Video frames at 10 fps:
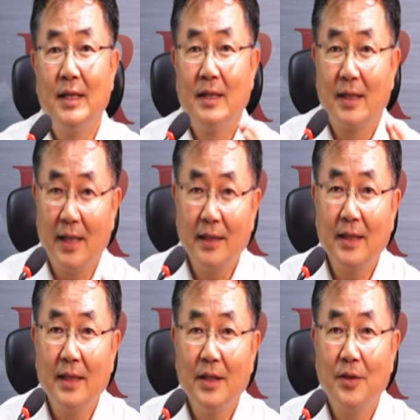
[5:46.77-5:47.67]

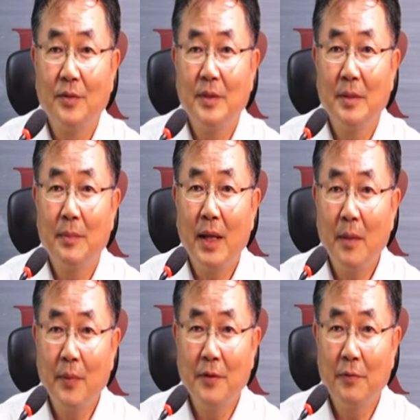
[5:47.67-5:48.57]
간단히 여러분이
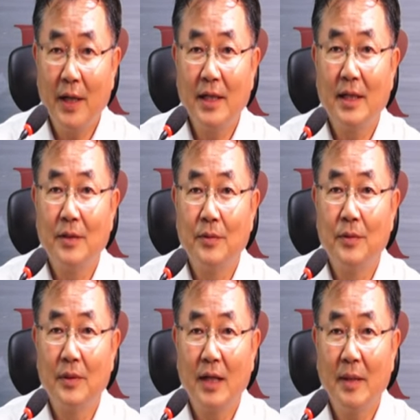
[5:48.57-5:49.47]
파워포인트 파일하고
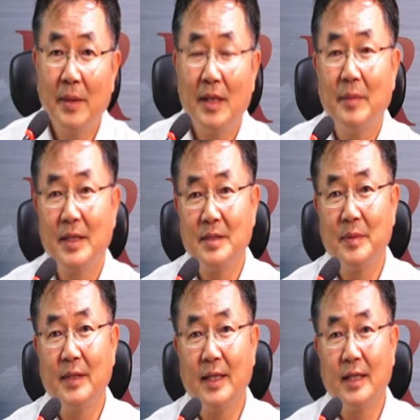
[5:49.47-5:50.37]
카메라만 있으면
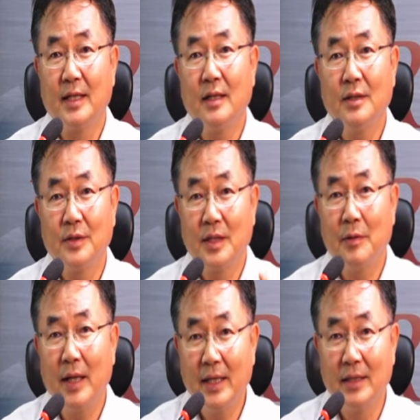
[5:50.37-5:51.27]
되니까 여기다
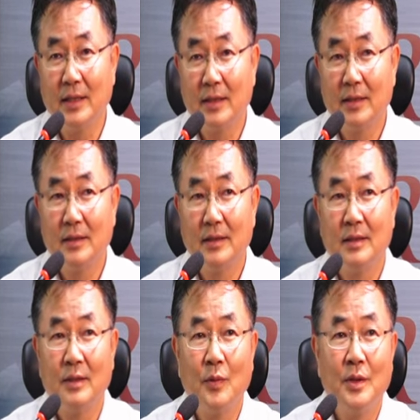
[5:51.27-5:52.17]
파일을
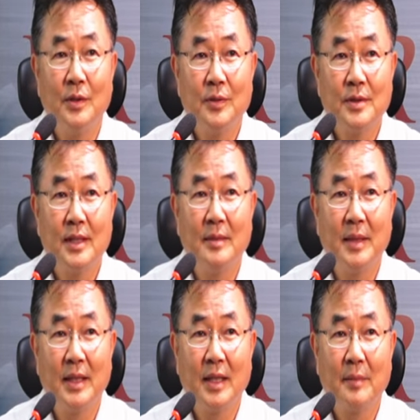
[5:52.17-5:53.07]
어, 올리고 제가
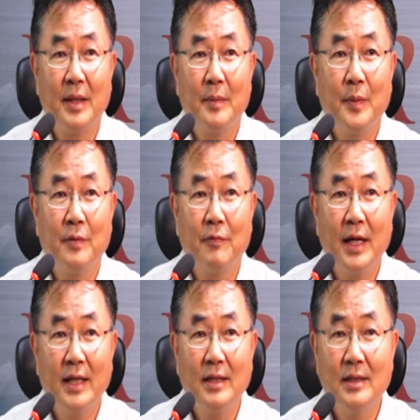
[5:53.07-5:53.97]
만약에 파워포인트
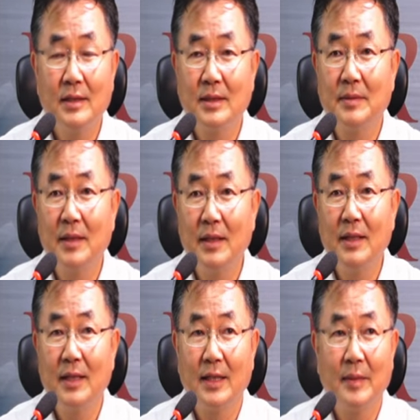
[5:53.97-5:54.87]
파일을 지금
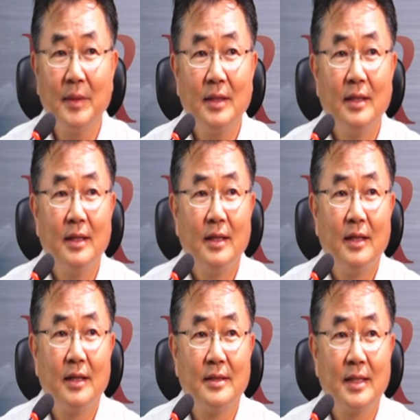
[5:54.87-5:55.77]
클릭하게 되면
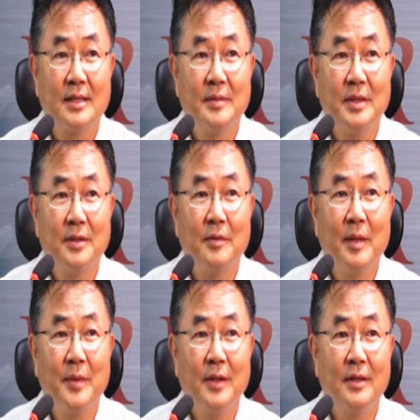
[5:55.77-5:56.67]
어, 제가 지금 이런 화면